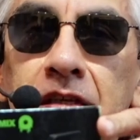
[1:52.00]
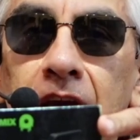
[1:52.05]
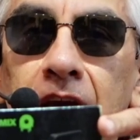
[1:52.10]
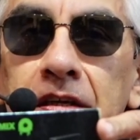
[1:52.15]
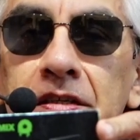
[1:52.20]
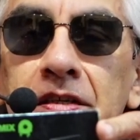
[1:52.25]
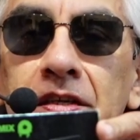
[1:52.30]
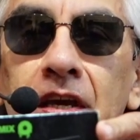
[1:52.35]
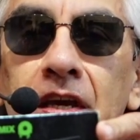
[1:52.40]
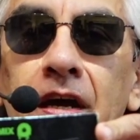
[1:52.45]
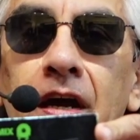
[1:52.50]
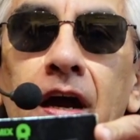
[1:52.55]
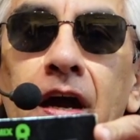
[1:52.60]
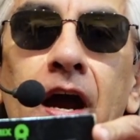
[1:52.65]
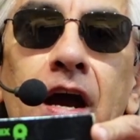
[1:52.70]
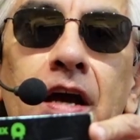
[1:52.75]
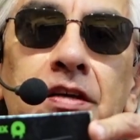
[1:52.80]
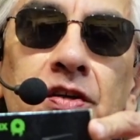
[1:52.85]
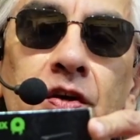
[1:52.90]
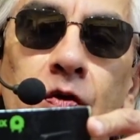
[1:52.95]
hacía a
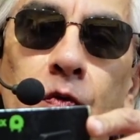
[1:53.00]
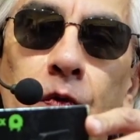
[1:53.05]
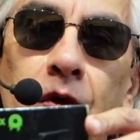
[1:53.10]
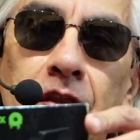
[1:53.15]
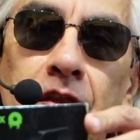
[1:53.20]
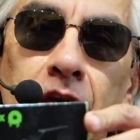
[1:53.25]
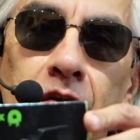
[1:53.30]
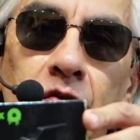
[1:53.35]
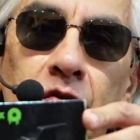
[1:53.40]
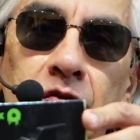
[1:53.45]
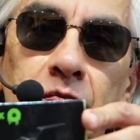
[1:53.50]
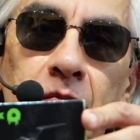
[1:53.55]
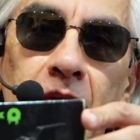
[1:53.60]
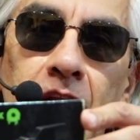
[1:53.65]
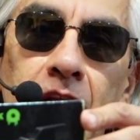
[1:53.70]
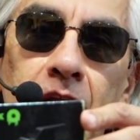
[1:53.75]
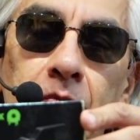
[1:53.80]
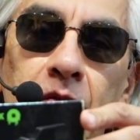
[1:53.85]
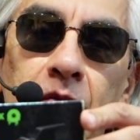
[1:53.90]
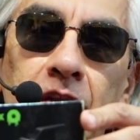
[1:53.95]
52
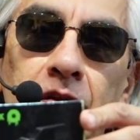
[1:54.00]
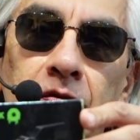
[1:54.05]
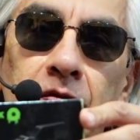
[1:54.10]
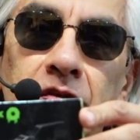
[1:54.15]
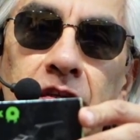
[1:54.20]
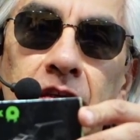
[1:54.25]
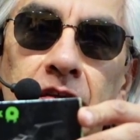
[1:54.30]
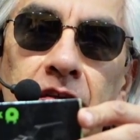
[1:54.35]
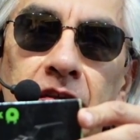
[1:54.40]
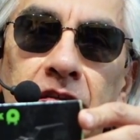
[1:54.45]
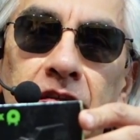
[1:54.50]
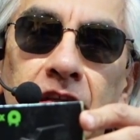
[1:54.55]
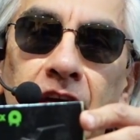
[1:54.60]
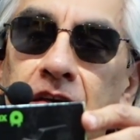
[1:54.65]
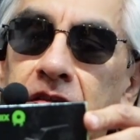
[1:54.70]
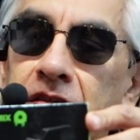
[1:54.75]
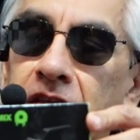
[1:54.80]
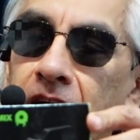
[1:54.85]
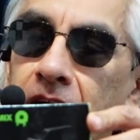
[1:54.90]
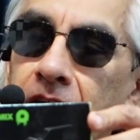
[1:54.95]
milímetros de
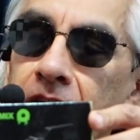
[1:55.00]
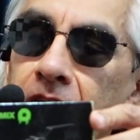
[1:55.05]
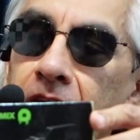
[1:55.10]
distancia